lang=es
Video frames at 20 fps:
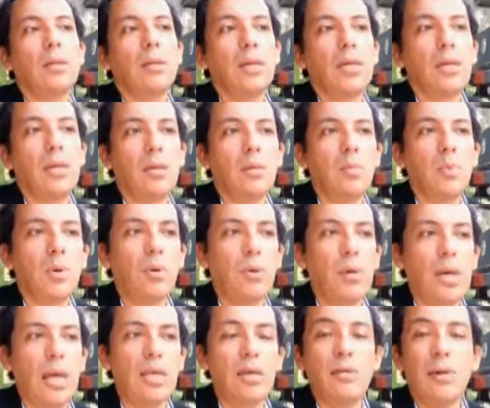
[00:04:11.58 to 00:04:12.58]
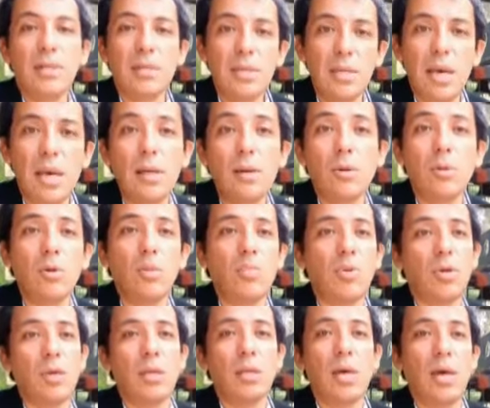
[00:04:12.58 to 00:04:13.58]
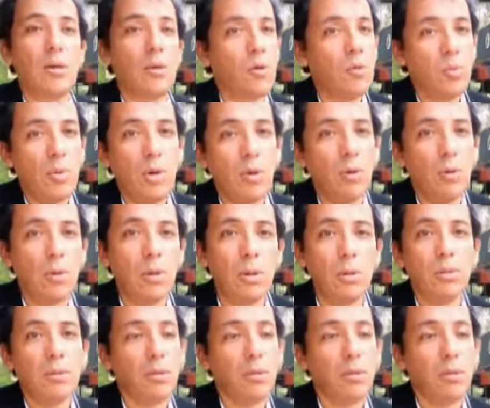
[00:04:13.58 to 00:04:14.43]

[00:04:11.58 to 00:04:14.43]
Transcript: eh, un poco en la diversidad de los grupos gitanos, número uno,